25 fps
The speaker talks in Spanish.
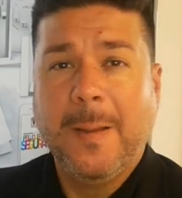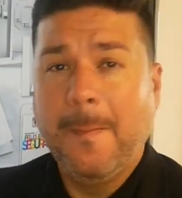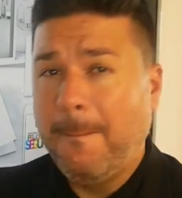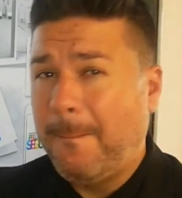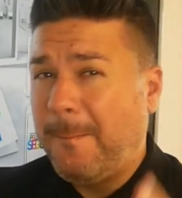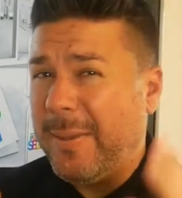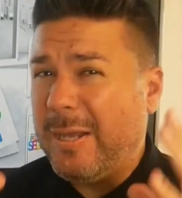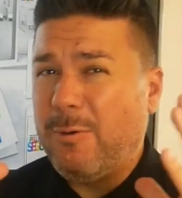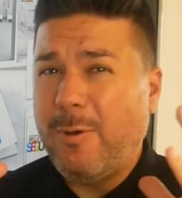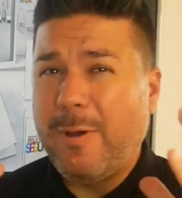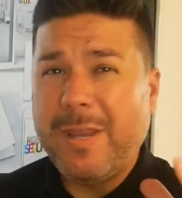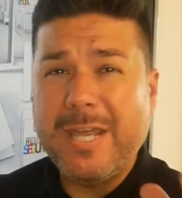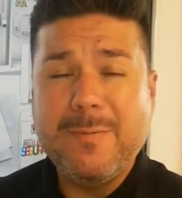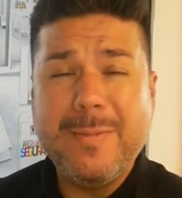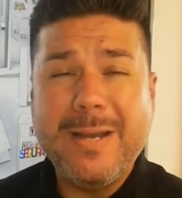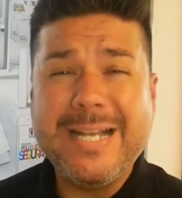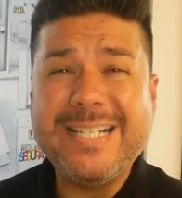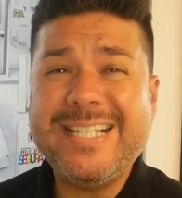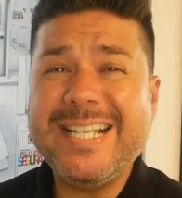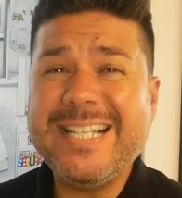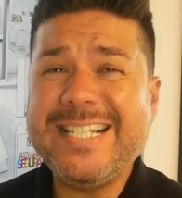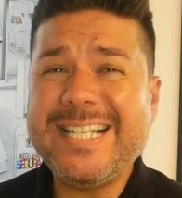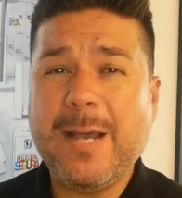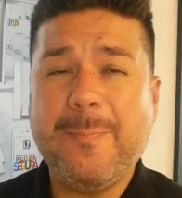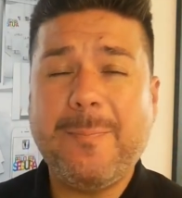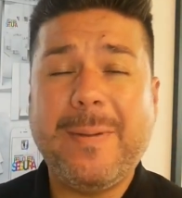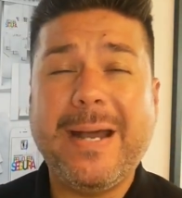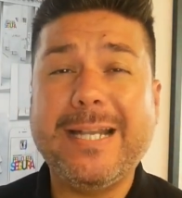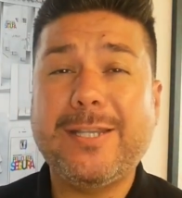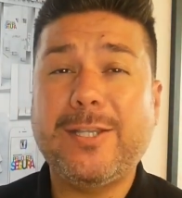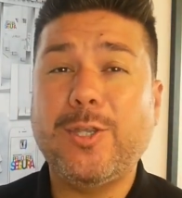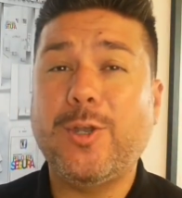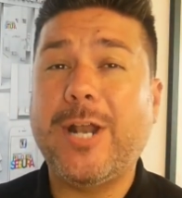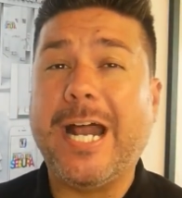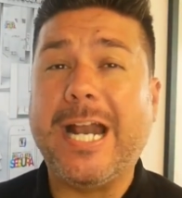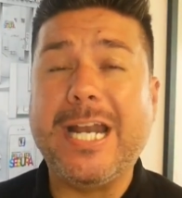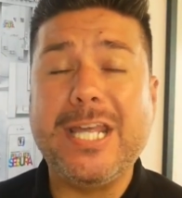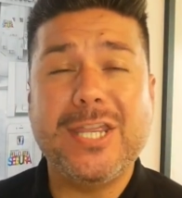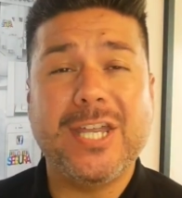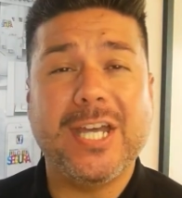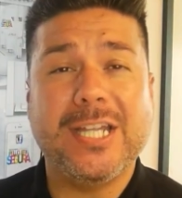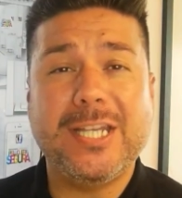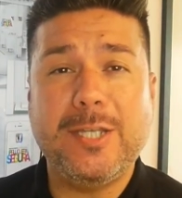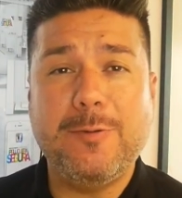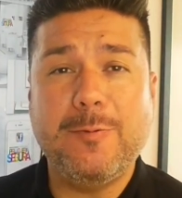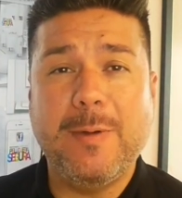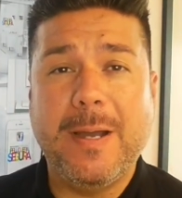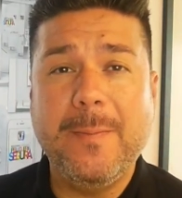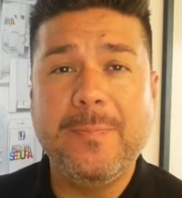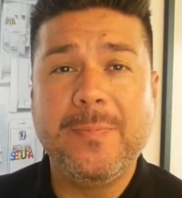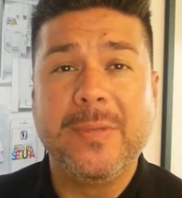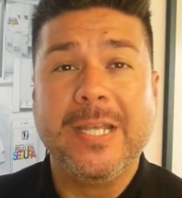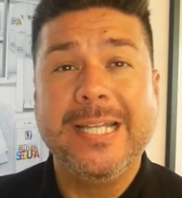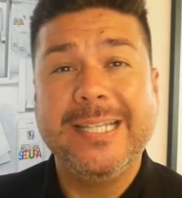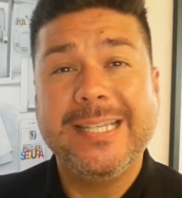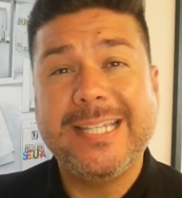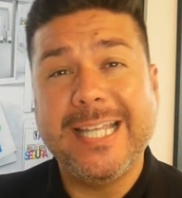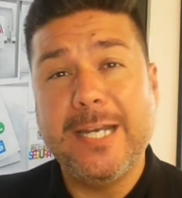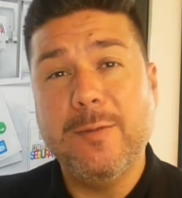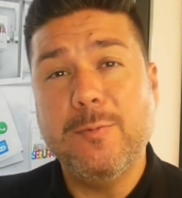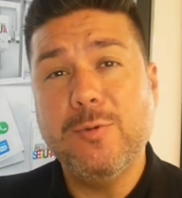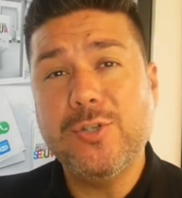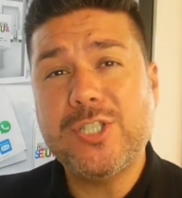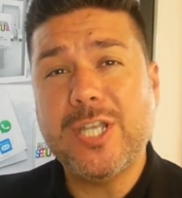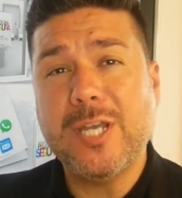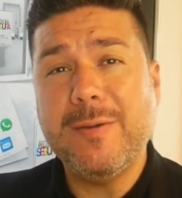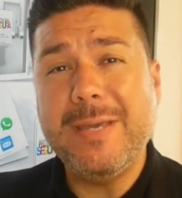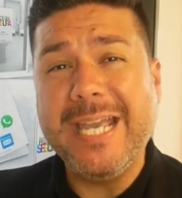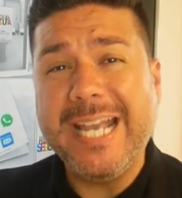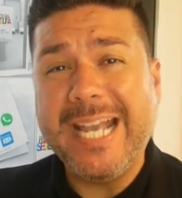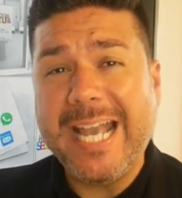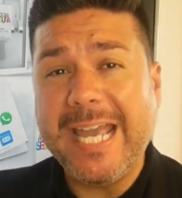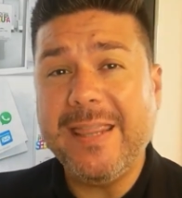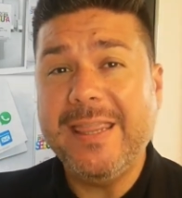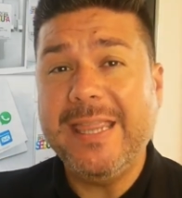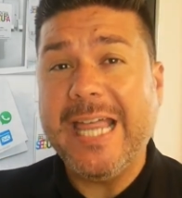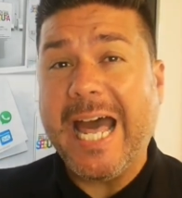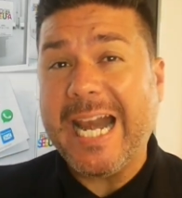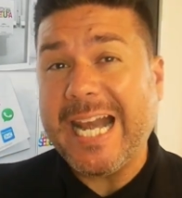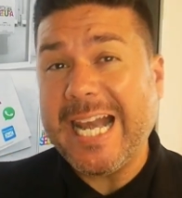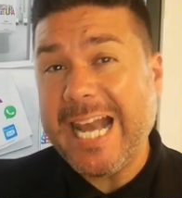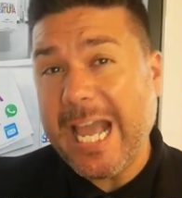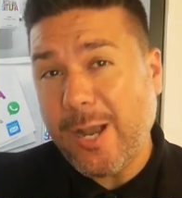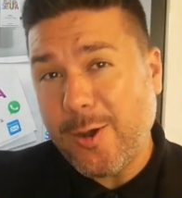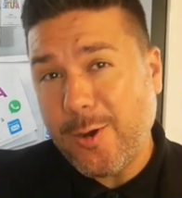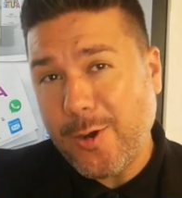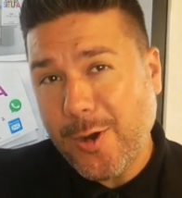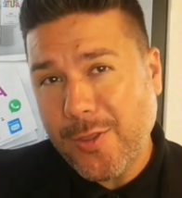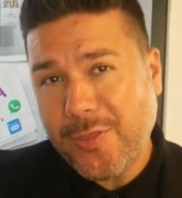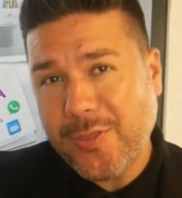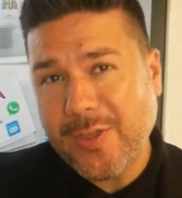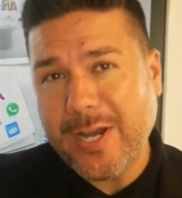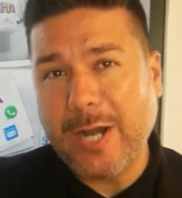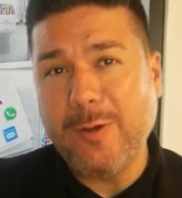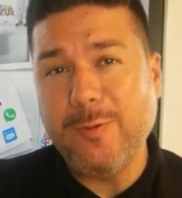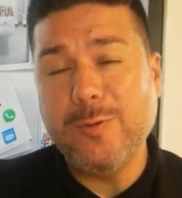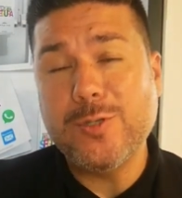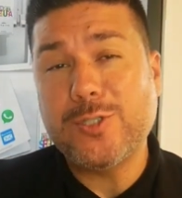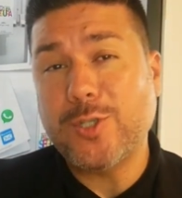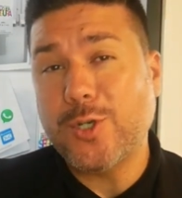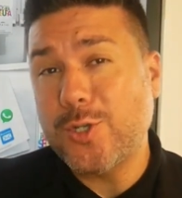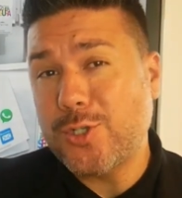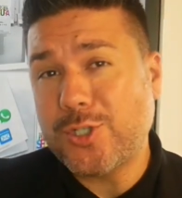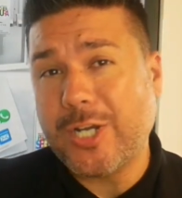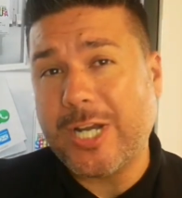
Pero además de esa parte organizativa, tenemos también que darle a conocer a nuestros